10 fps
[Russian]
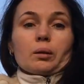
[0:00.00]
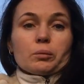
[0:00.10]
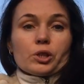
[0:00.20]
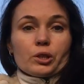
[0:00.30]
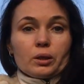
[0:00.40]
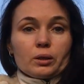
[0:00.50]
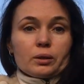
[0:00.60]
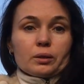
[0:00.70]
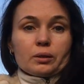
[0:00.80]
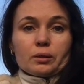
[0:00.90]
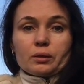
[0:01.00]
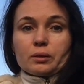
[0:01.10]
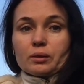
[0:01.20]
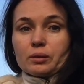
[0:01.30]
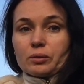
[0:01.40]
как мы жили
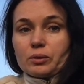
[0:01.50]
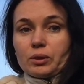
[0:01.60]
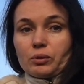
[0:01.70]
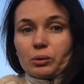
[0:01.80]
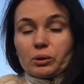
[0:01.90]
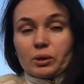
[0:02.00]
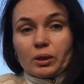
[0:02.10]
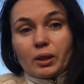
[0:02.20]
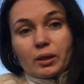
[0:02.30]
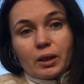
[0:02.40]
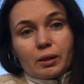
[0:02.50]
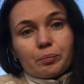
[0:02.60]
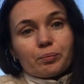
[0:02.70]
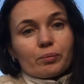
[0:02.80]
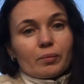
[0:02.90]
э, в 90-х годах,
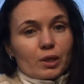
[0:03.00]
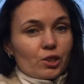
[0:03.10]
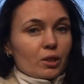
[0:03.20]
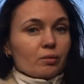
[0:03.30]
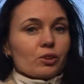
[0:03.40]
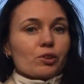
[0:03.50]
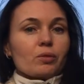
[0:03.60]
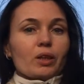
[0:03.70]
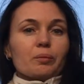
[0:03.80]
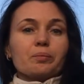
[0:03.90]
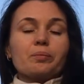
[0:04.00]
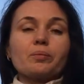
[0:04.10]
точнее выживали.